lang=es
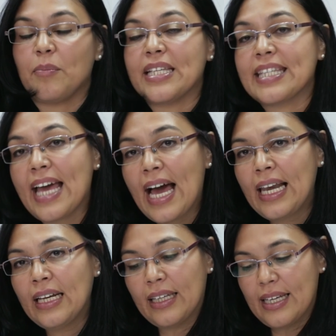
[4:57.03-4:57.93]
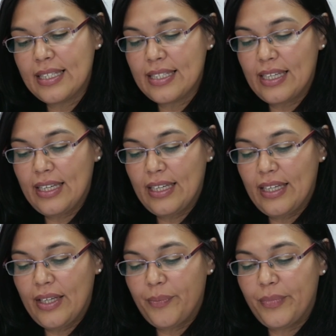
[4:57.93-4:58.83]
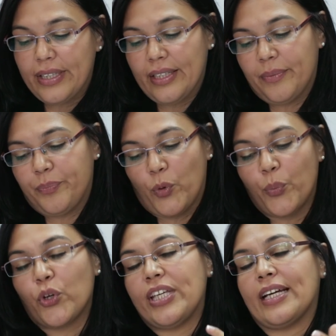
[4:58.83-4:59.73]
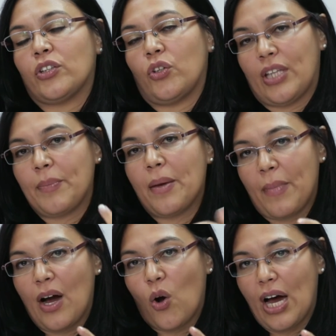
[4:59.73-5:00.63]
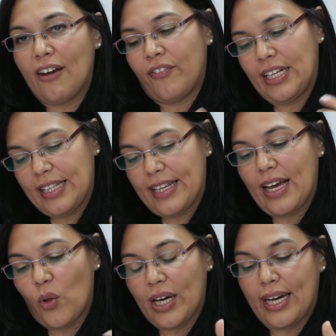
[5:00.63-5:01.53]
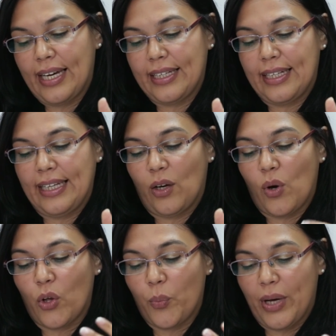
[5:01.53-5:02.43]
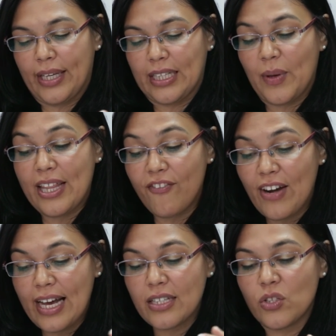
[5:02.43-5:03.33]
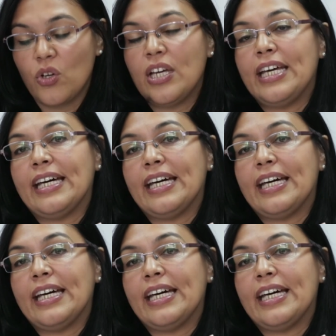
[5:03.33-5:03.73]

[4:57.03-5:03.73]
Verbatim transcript: el MICEAL, que es eh, em, un proyecto también bajo alfa liderado acá en Ecuador a través de Flaxo,